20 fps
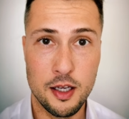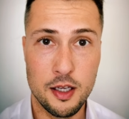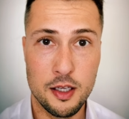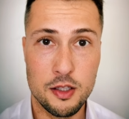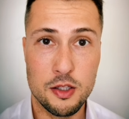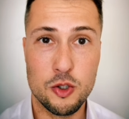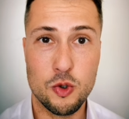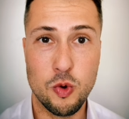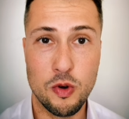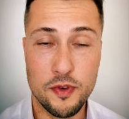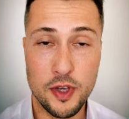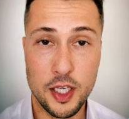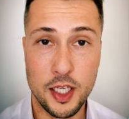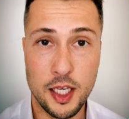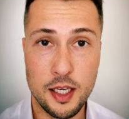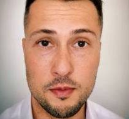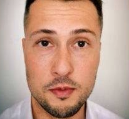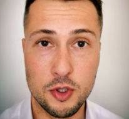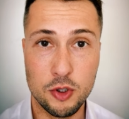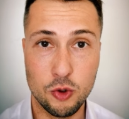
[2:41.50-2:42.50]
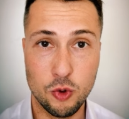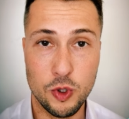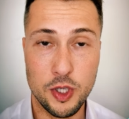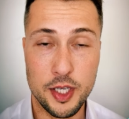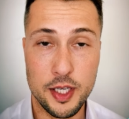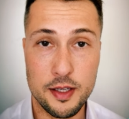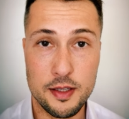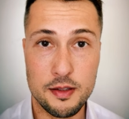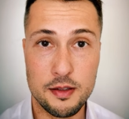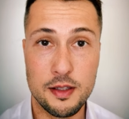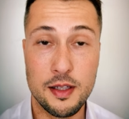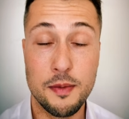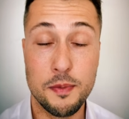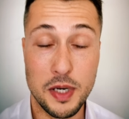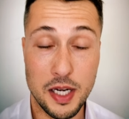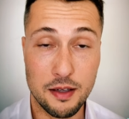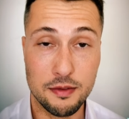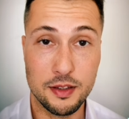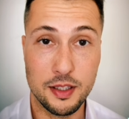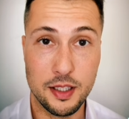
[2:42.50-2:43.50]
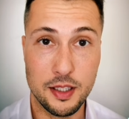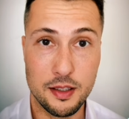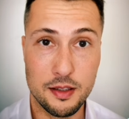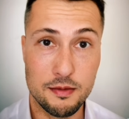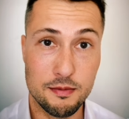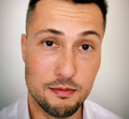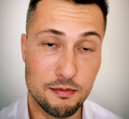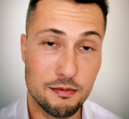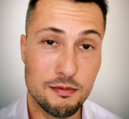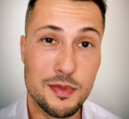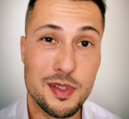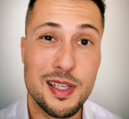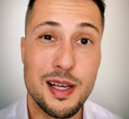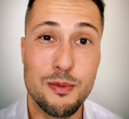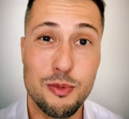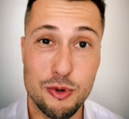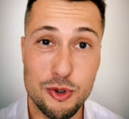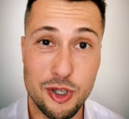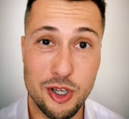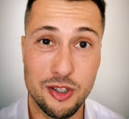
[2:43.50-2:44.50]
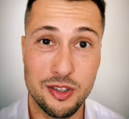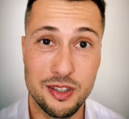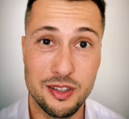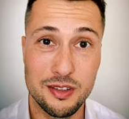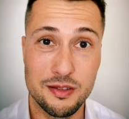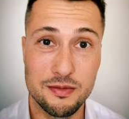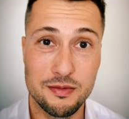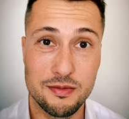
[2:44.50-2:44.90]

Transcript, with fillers: z człowiekiem, który jest naprawdę zaburzone.